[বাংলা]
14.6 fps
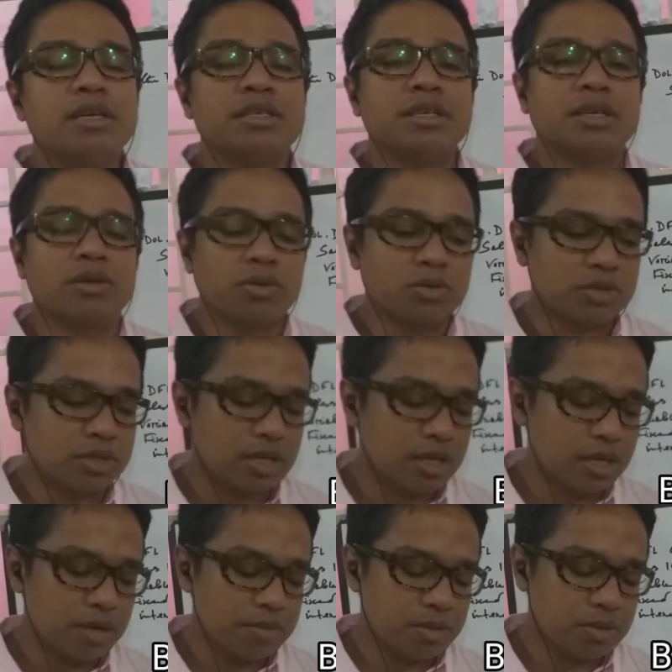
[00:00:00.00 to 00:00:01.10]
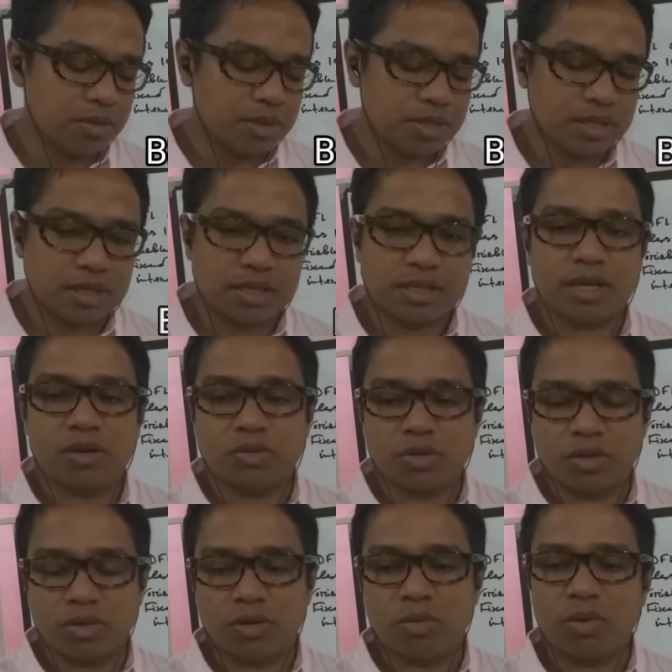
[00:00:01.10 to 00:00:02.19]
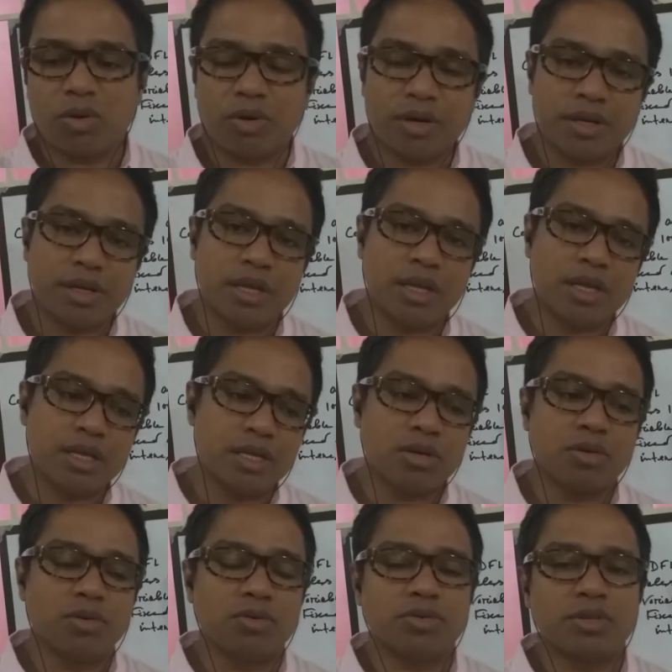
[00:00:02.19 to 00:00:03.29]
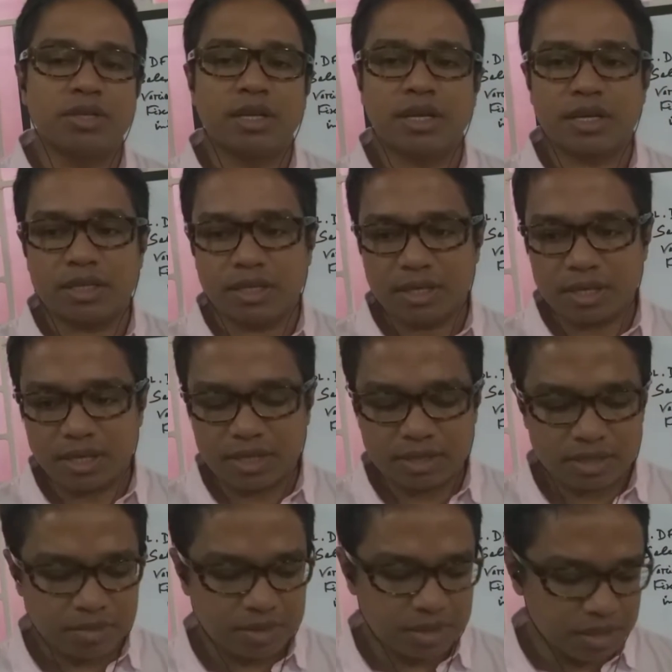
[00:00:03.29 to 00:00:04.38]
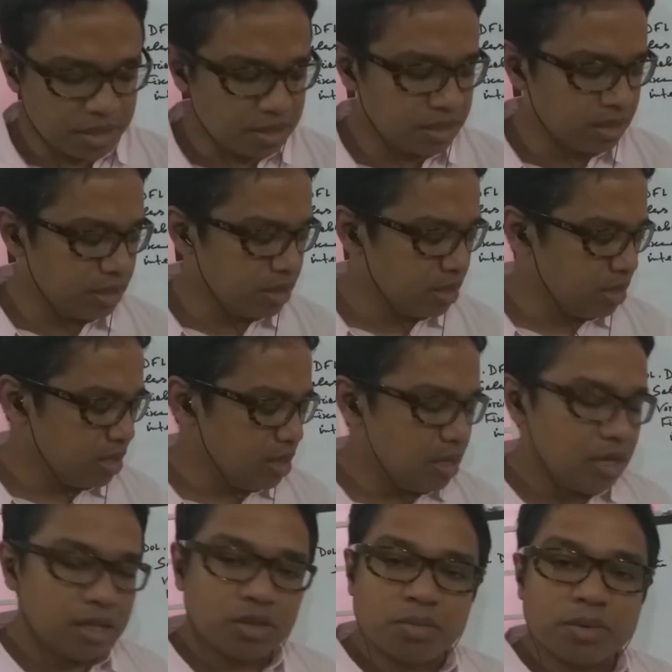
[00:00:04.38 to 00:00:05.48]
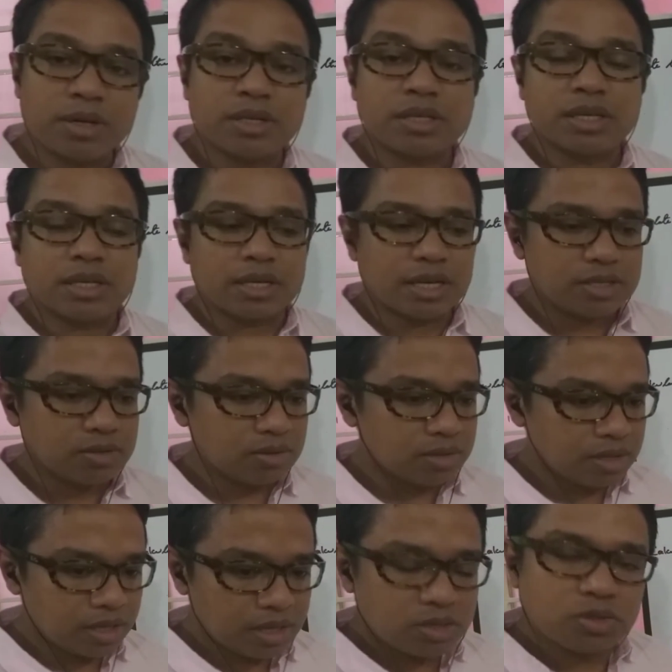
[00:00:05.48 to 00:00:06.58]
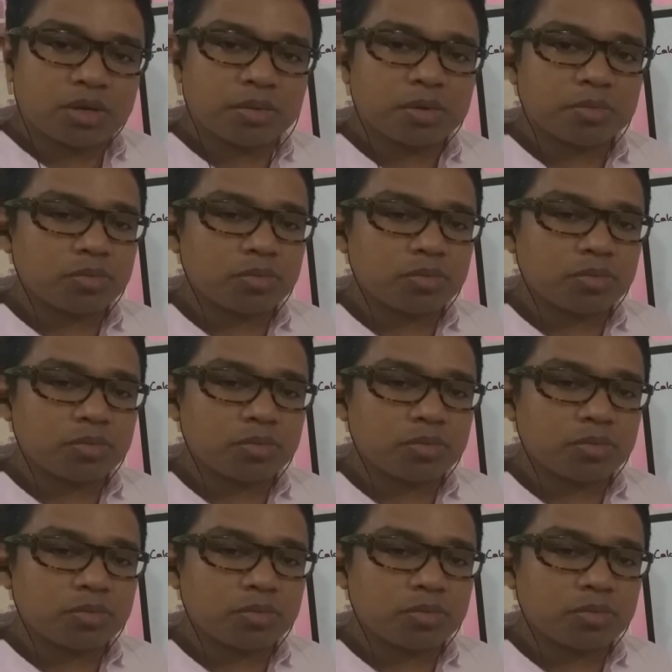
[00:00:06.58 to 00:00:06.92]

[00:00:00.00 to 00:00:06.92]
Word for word: সেই কোর্সটা আমি তোমাদের সাথে আজকে আলোচনা করবো অলরেডি এই কোর্সের একাধিক ক্লাস আমি নিয়েছি তোমরা সেই ক্লাসগুলো দেখেছো এবং